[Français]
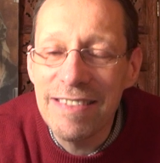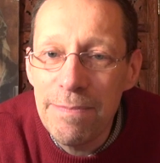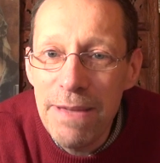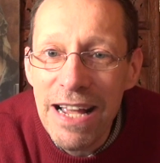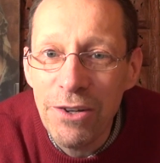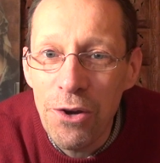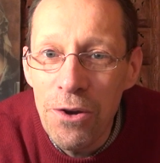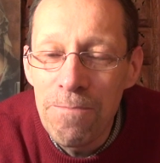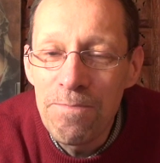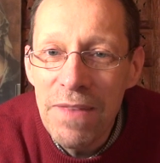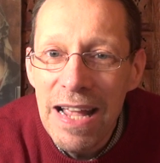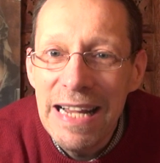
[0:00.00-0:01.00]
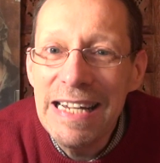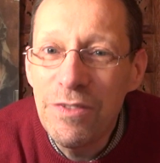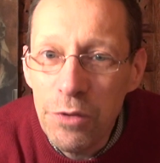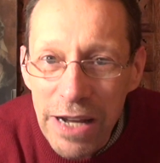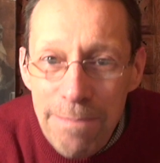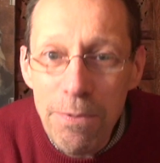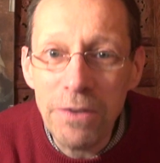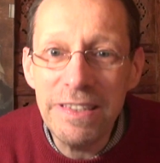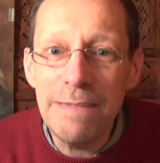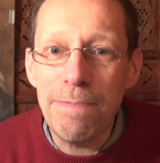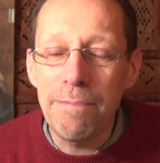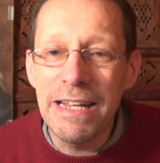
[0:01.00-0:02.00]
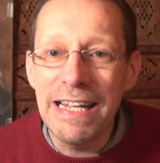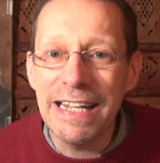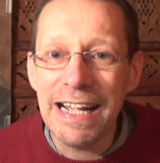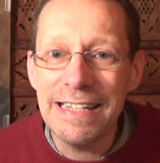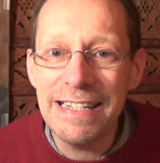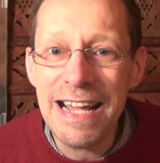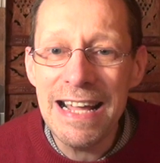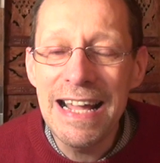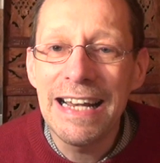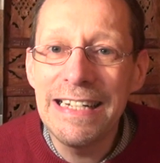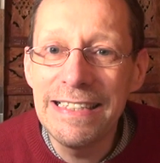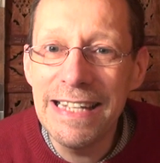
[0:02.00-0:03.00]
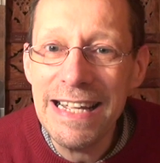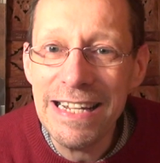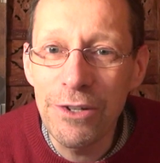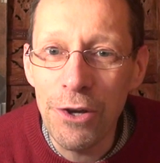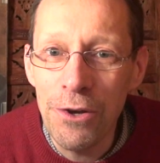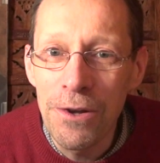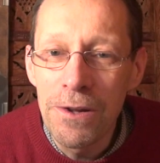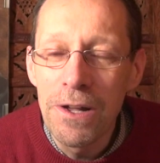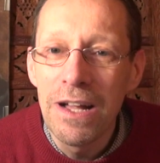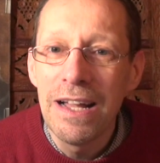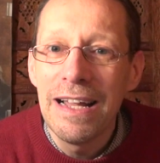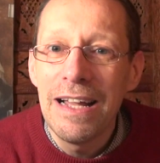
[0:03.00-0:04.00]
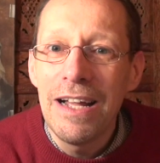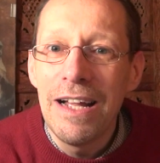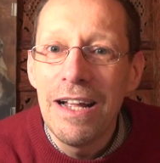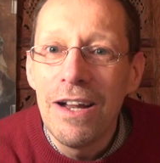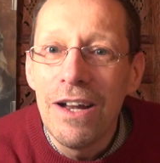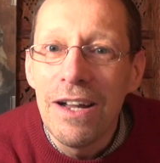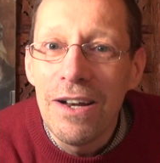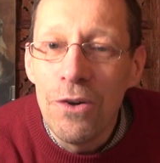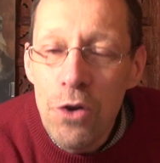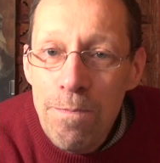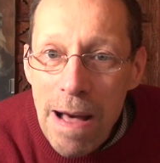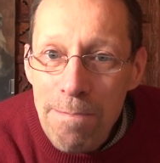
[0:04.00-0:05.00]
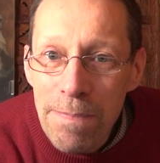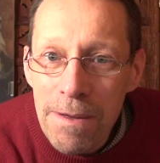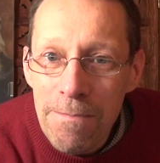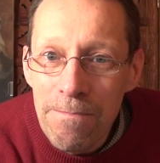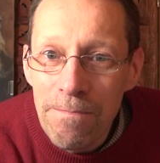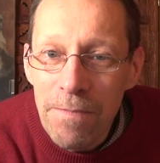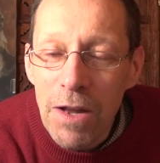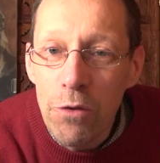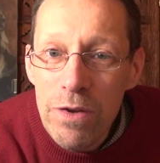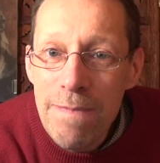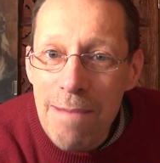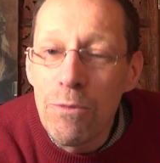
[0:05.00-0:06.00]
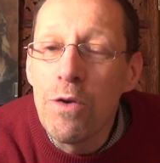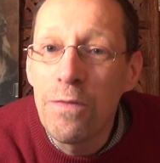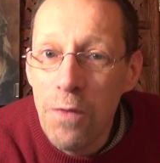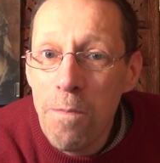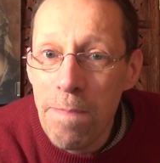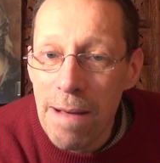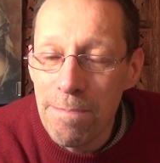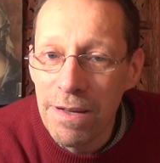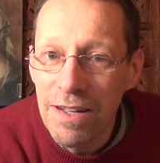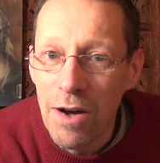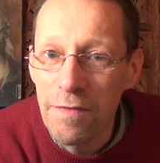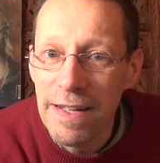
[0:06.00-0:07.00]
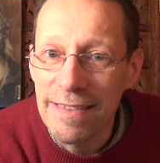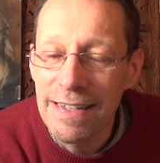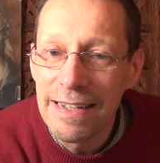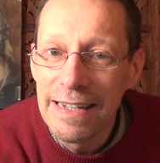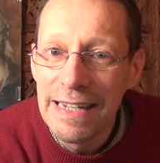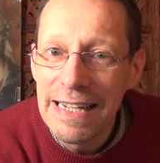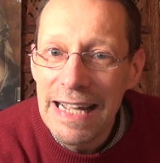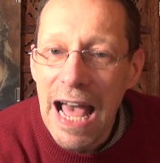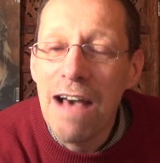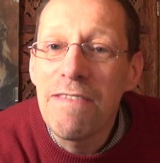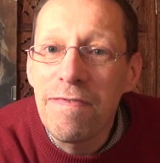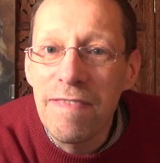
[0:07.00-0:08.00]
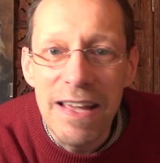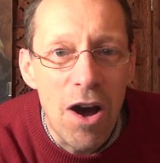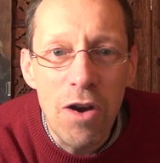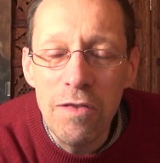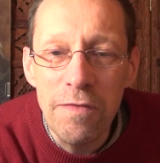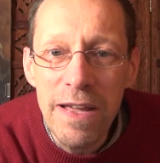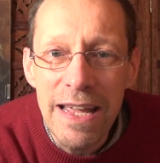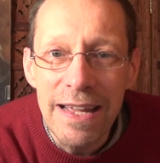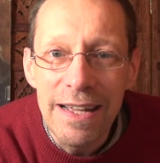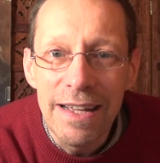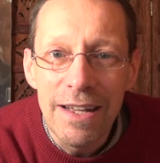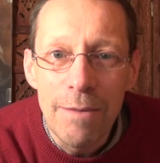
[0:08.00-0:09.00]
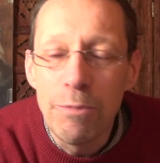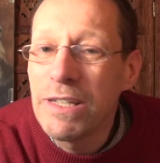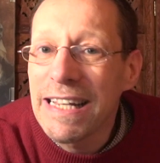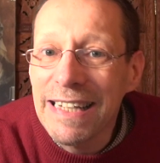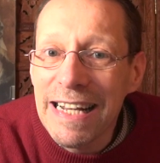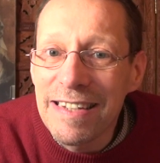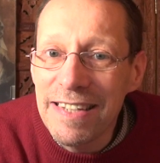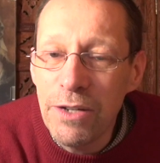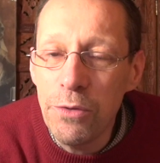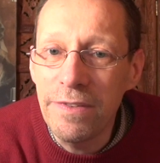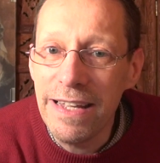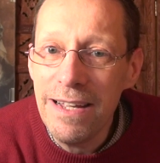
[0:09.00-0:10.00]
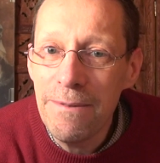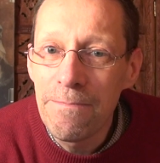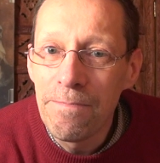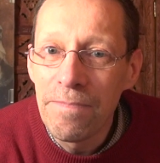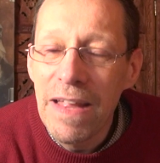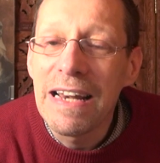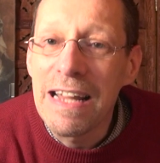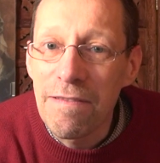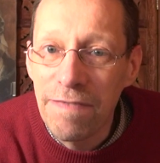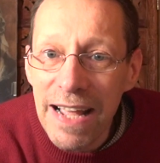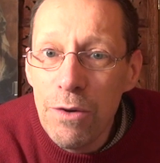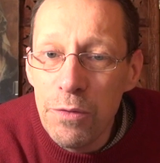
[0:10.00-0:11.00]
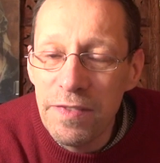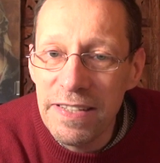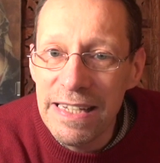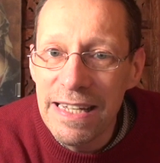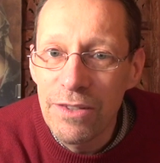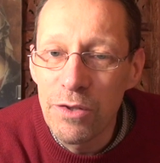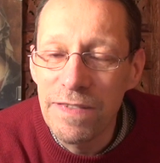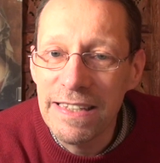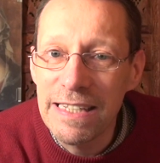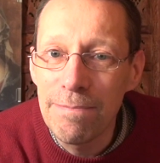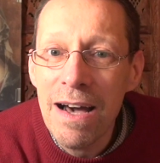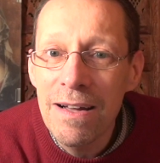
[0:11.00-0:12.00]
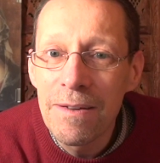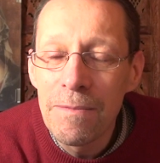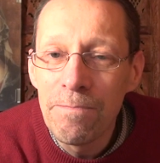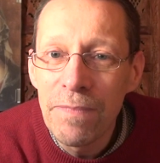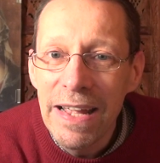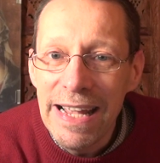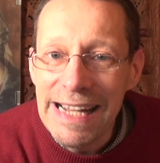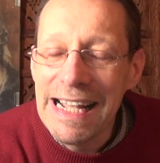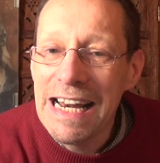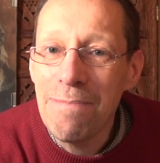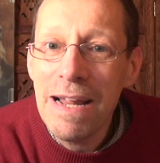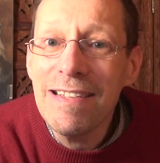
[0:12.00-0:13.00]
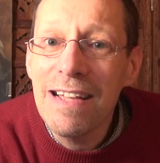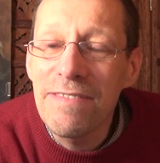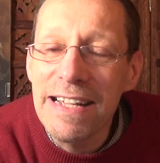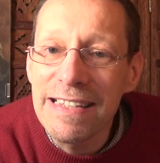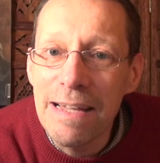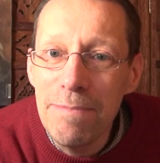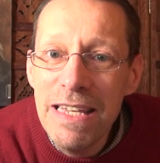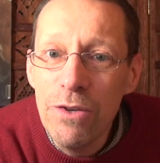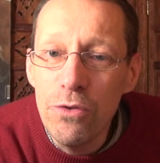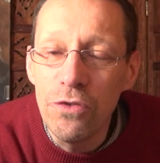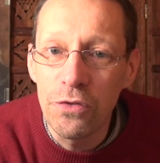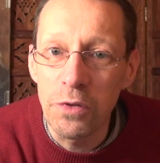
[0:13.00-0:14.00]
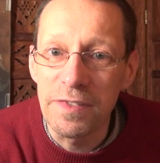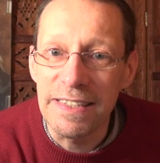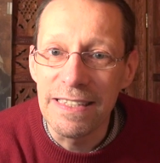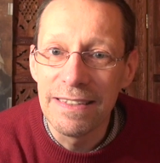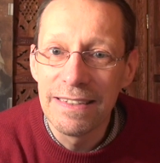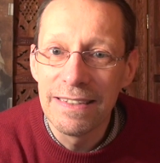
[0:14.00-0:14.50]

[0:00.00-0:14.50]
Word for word: si bien que il se répandit parmi les chrétiens l'idée que le pape lui-même, le faux pape en fait, avait fait enlever, peut-être exécuter, la vraie Lucie de Fatima, et qu'à la place avait été mis une sosie.